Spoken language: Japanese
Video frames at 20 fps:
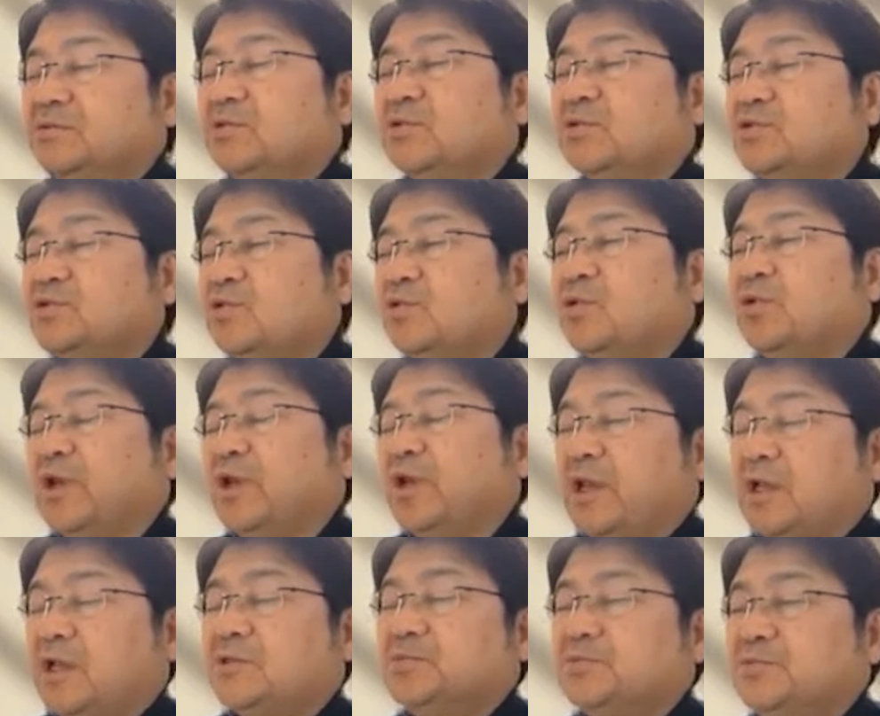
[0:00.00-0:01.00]
自分のその
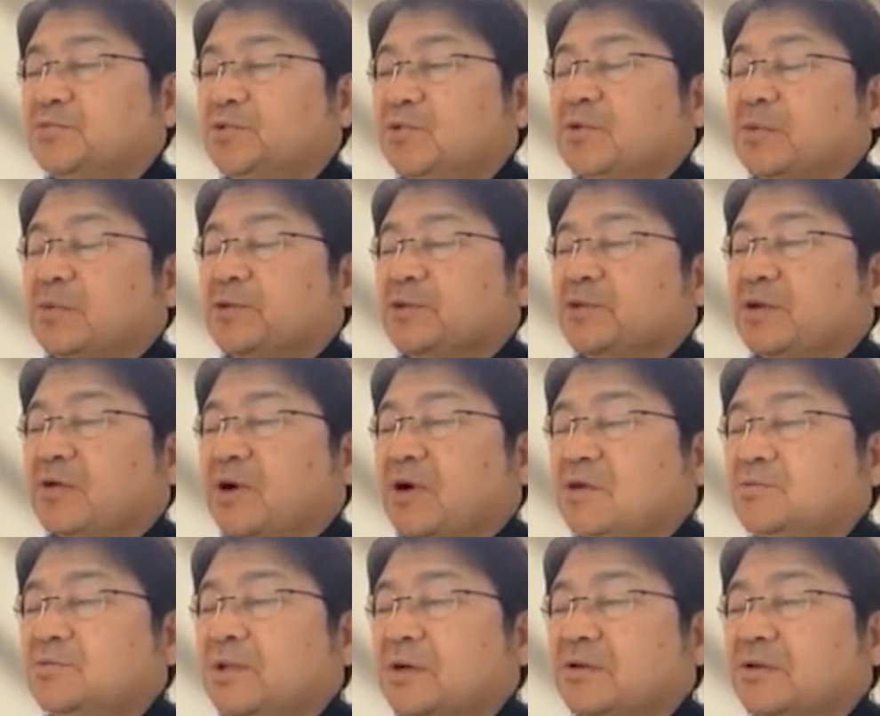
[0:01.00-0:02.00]
並列プログラムってい
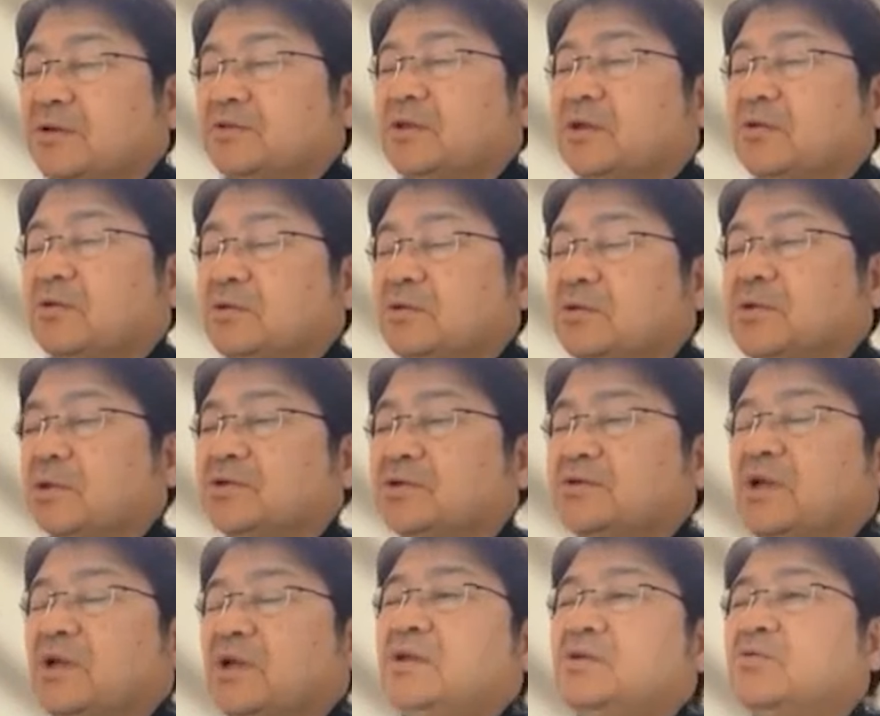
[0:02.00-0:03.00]
うのはうまくいってるのかうま
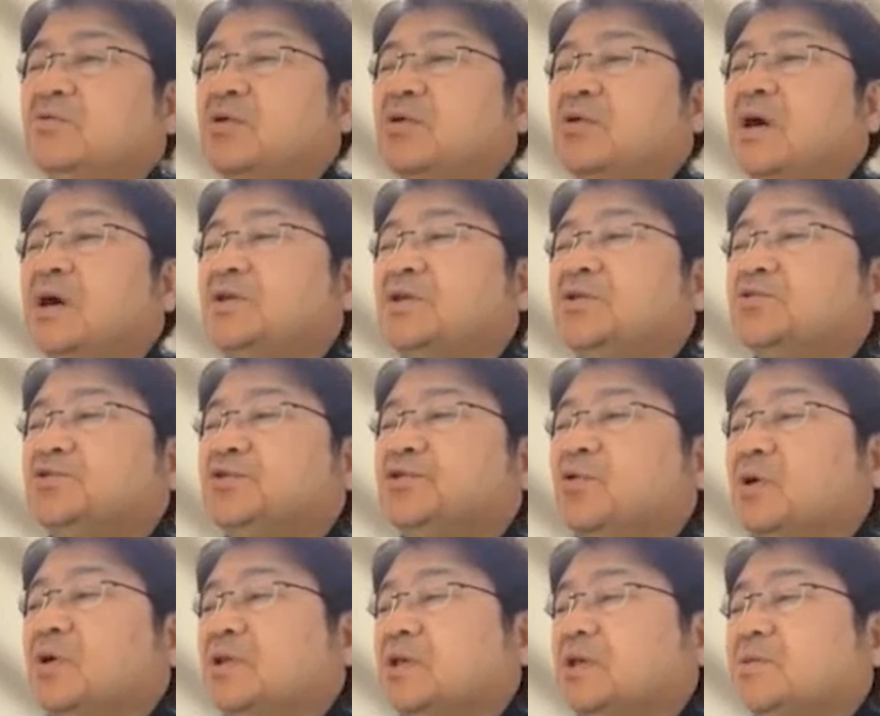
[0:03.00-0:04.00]
くいってないのかがよ
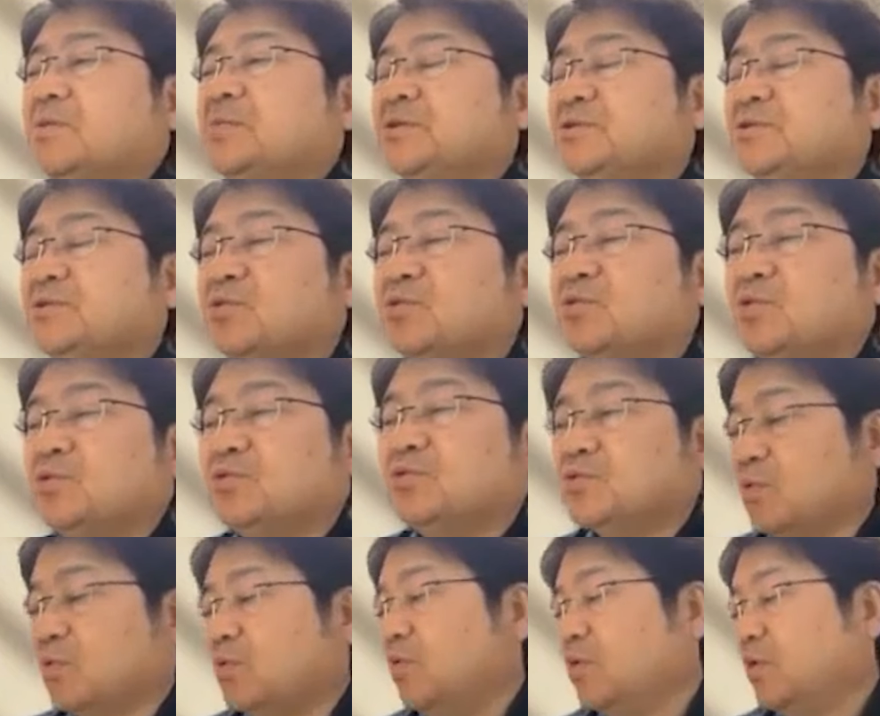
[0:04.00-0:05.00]
く評価できますよって
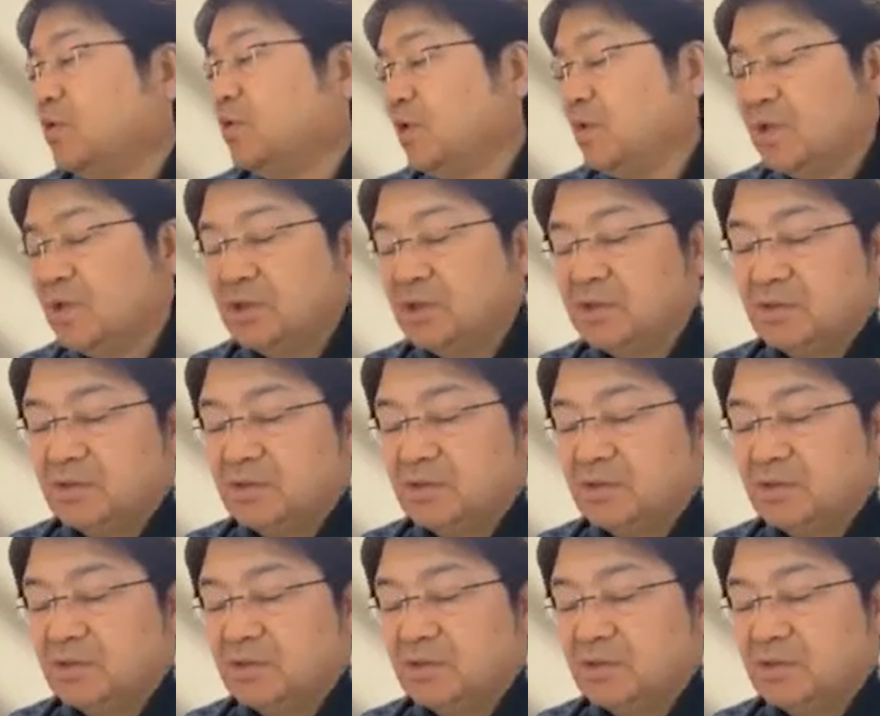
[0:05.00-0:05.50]
いうことを